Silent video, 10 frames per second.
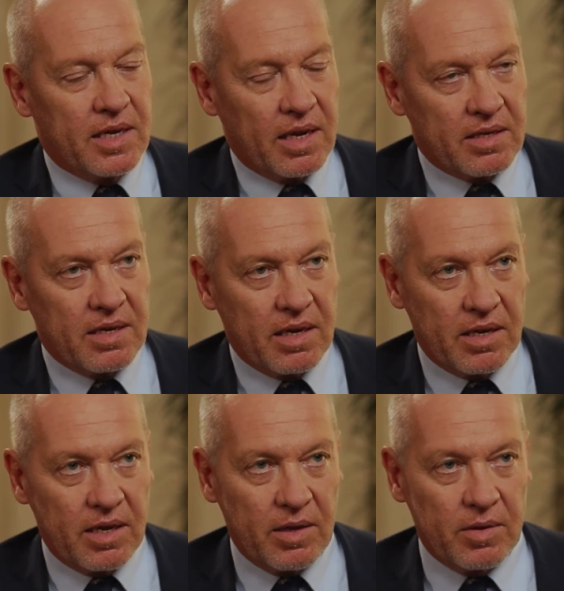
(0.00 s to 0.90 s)
Katag
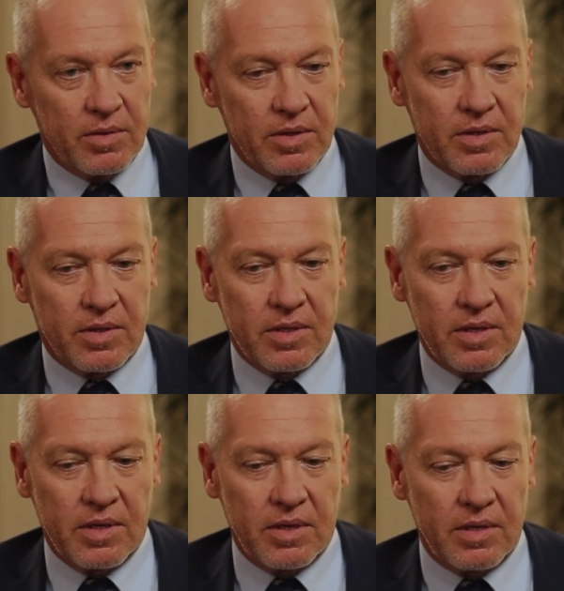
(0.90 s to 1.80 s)
AG und
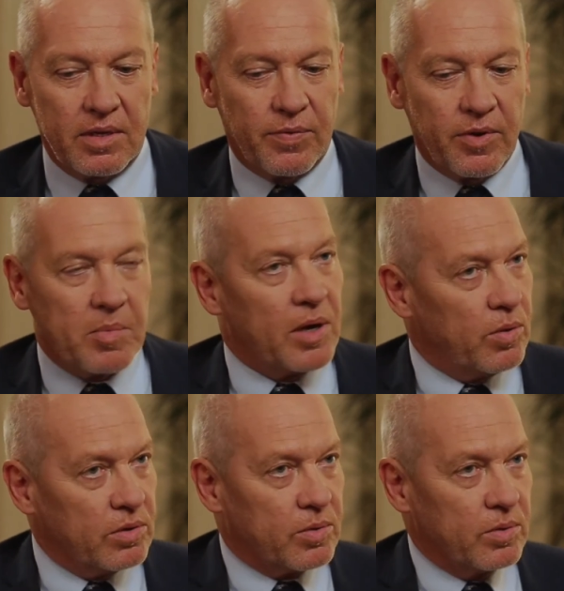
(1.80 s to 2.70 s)
äh, die Firma
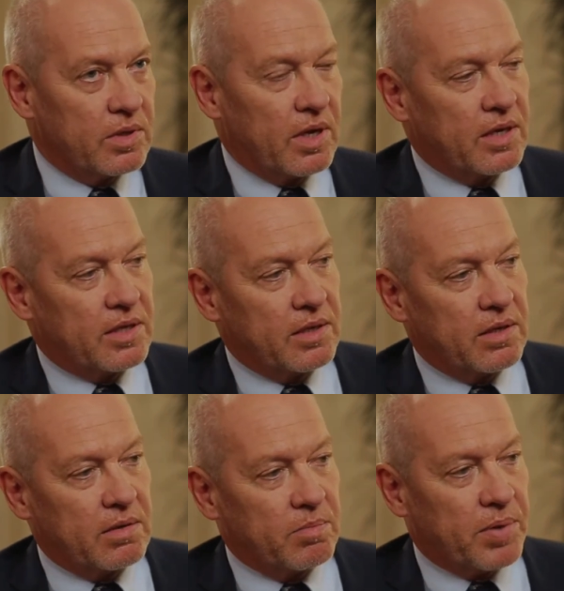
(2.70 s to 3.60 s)
Lynx
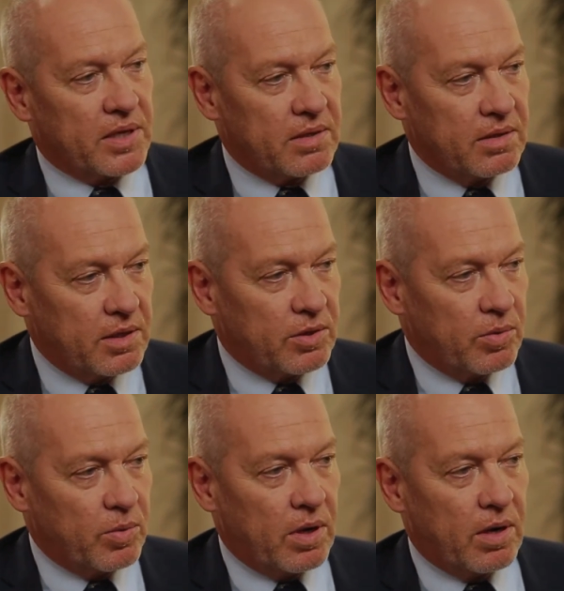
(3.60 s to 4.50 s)
Consulting passen nicht
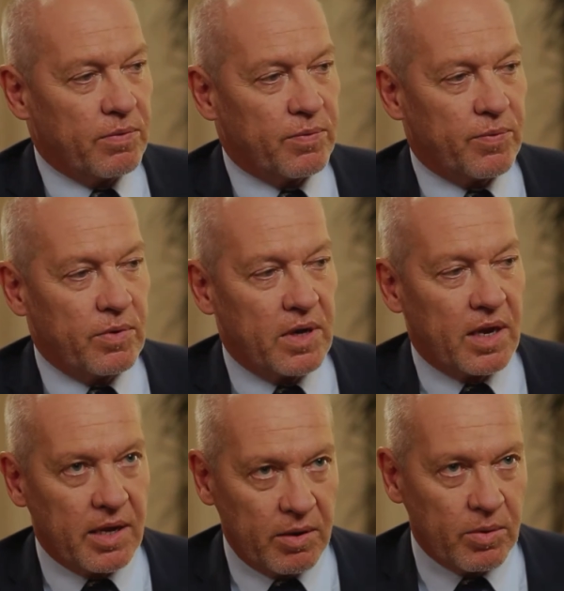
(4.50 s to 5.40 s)
nur von
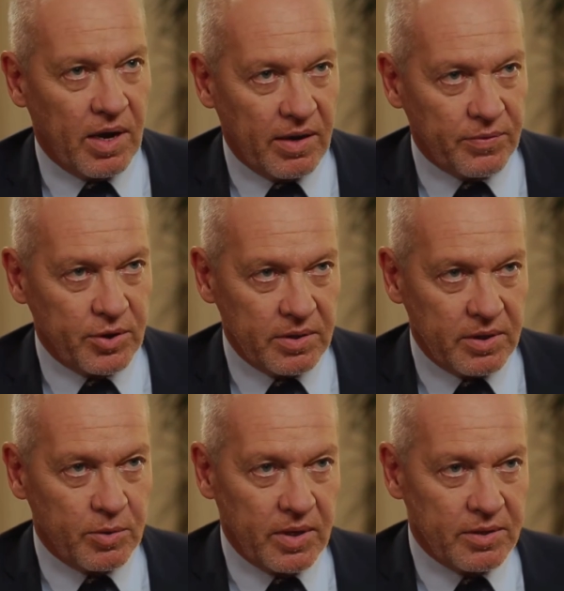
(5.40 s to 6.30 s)
der geografischen
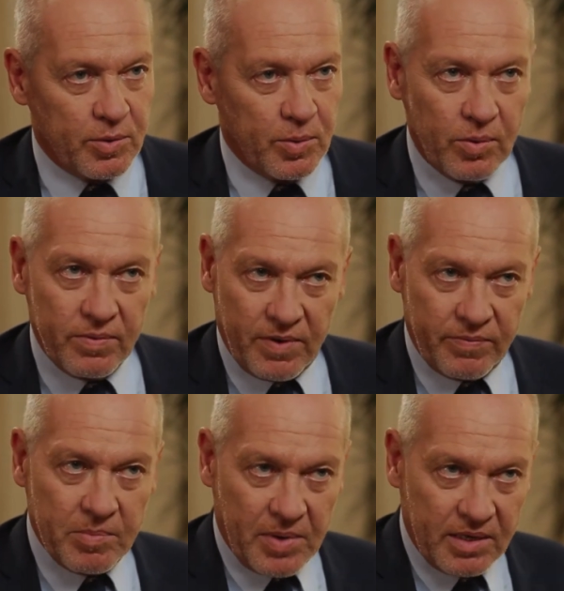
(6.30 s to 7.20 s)
Situation, weil
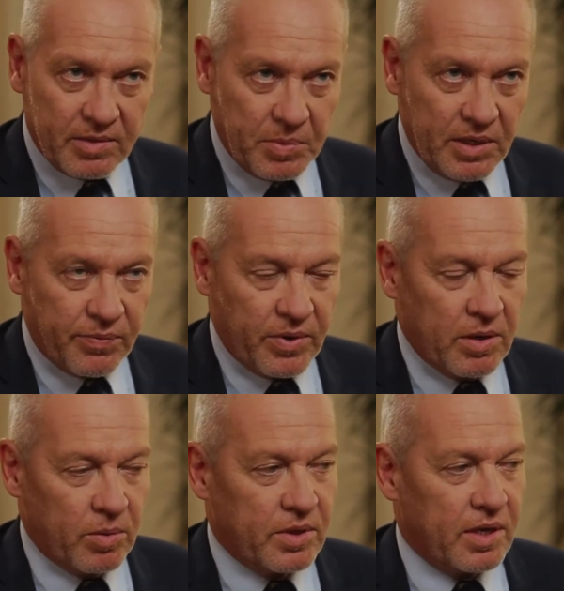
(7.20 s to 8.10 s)
wir beides
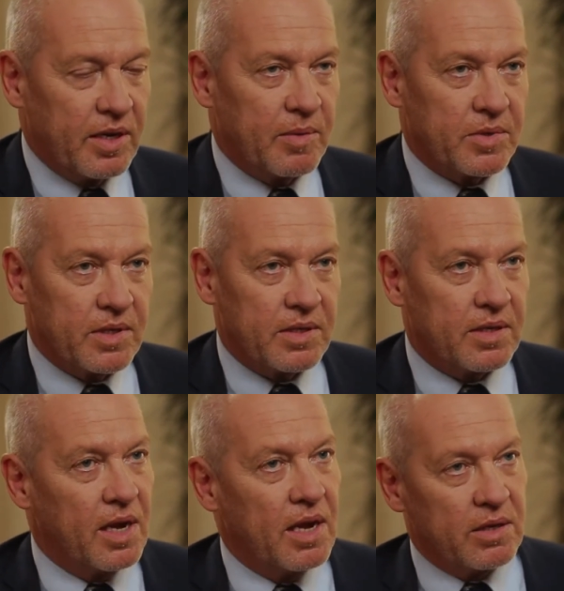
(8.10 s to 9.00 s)
Bielefelder Unternehmen
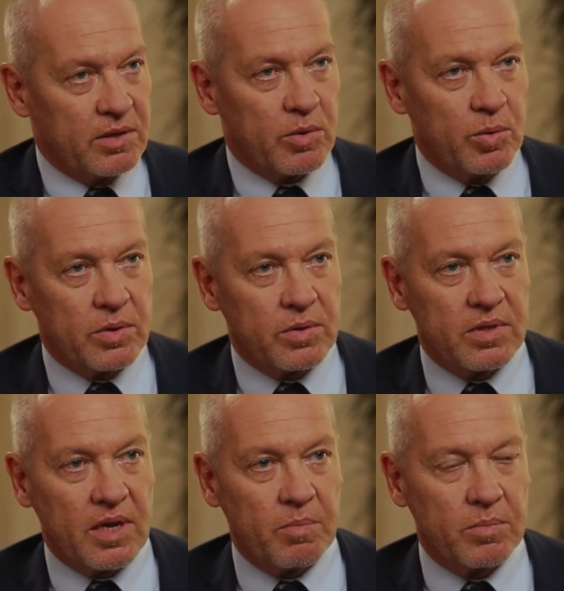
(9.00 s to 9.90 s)
sind, sehr gut
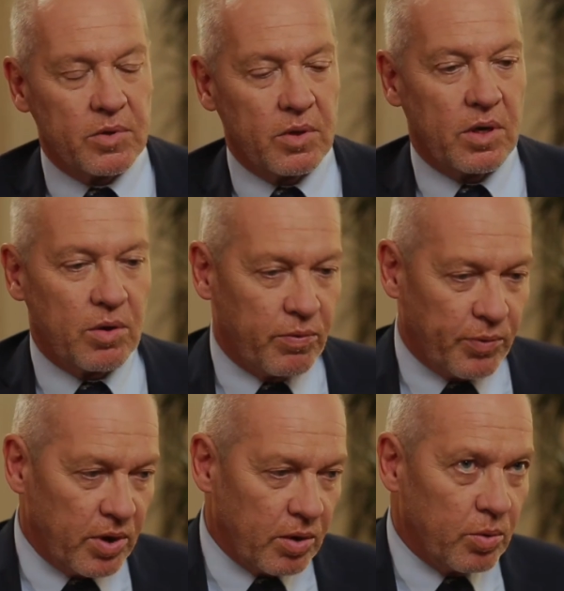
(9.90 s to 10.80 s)
zusammen, sondern auch
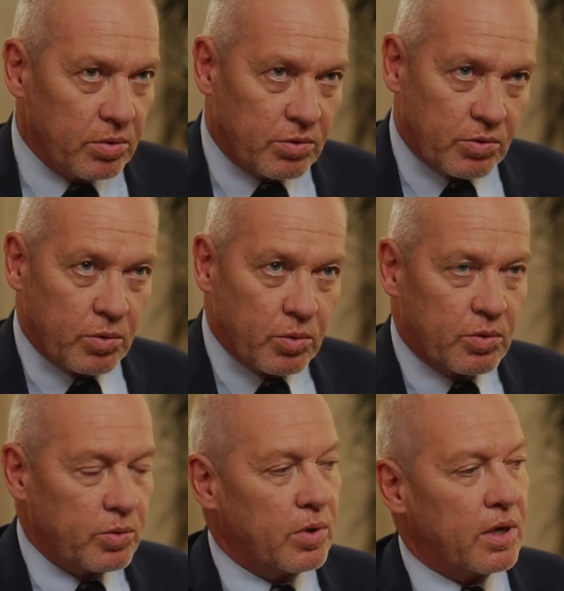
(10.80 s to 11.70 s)
von der
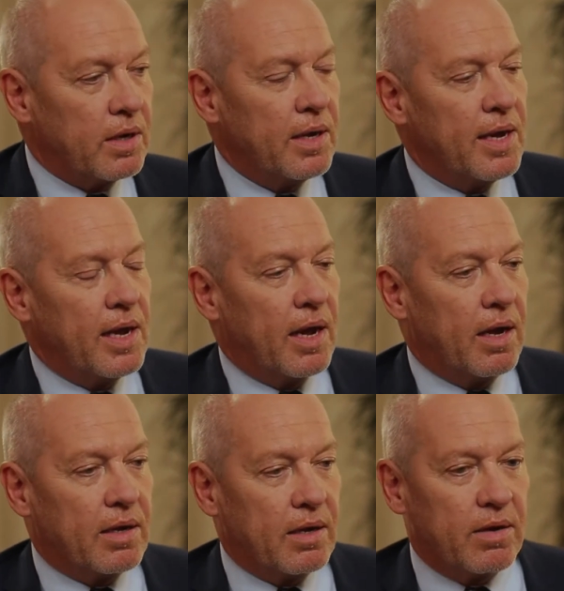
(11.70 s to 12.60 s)
Grundstruktur.
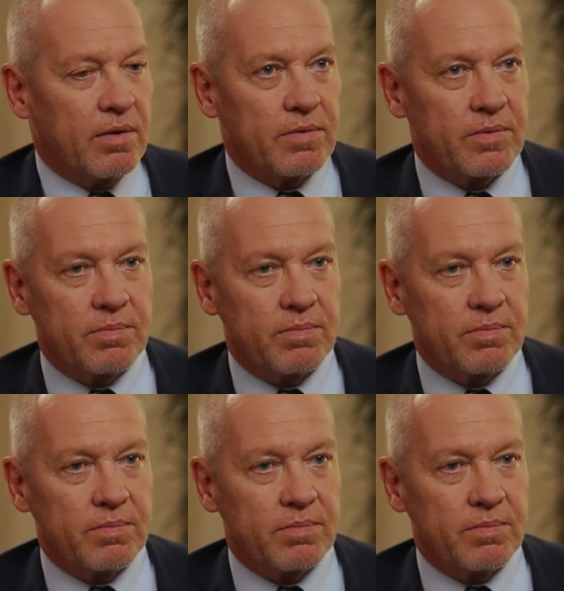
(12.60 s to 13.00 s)
Äh,